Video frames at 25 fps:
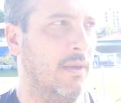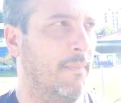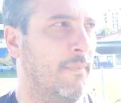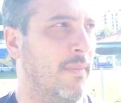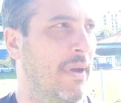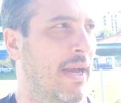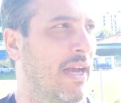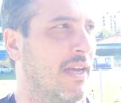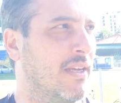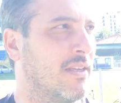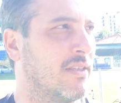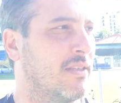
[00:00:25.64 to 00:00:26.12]

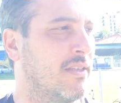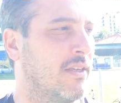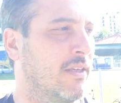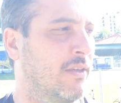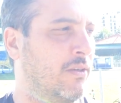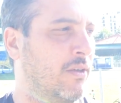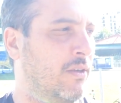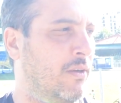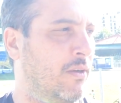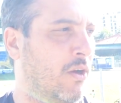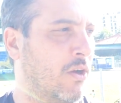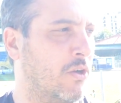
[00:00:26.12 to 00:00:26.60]
Ma se,
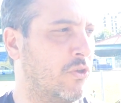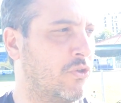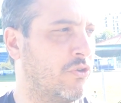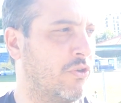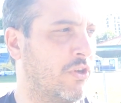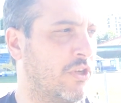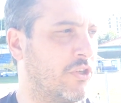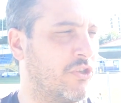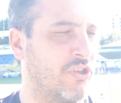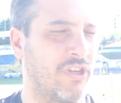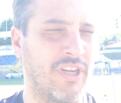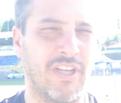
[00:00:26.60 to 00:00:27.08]
oggi è
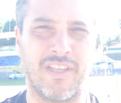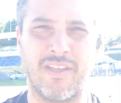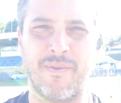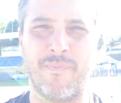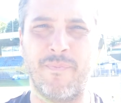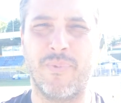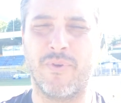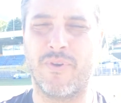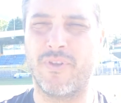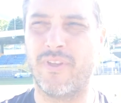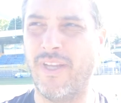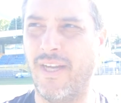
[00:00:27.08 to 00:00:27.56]
una giornata
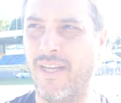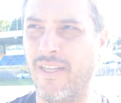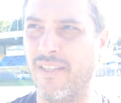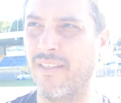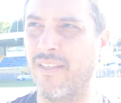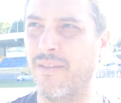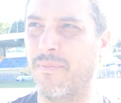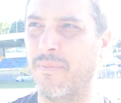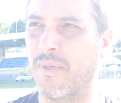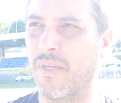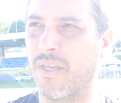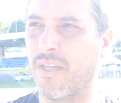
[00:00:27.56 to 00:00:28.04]

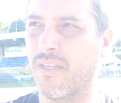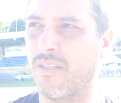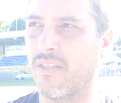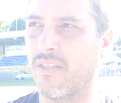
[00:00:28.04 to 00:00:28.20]
importante perché